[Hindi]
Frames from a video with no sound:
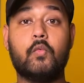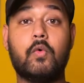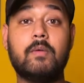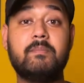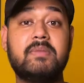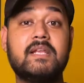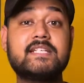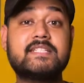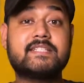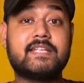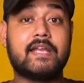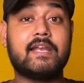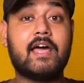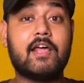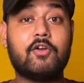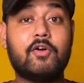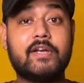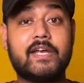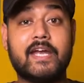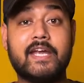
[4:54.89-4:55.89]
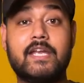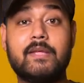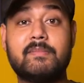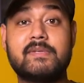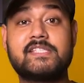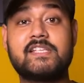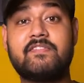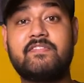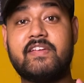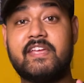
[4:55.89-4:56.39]
वन प्लस टेन आर और टेन टी में
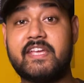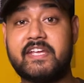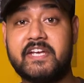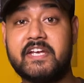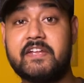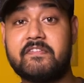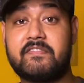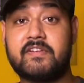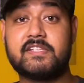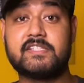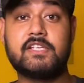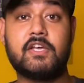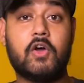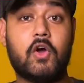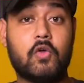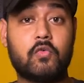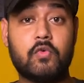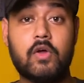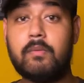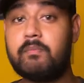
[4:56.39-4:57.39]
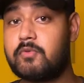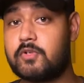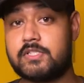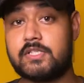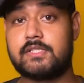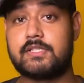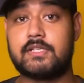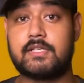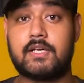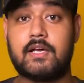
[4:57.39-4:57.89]
सिर्फ एक ही डिफरेंस है और वो है
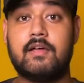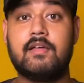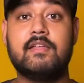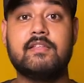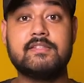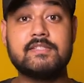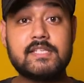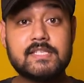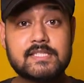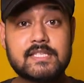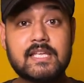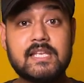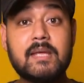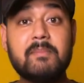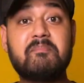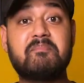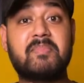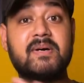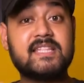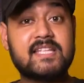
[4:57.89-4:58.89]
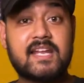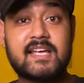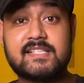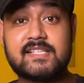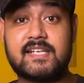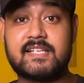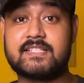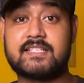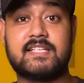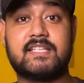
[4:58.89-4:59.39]
प्रोसेसर का जिसके लिए पंद्रह
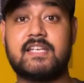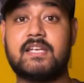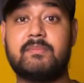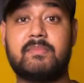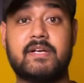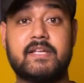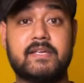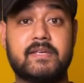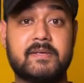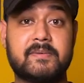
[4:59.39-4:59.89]
हज़ार एक्स्ट्रा देने पड़ेंगे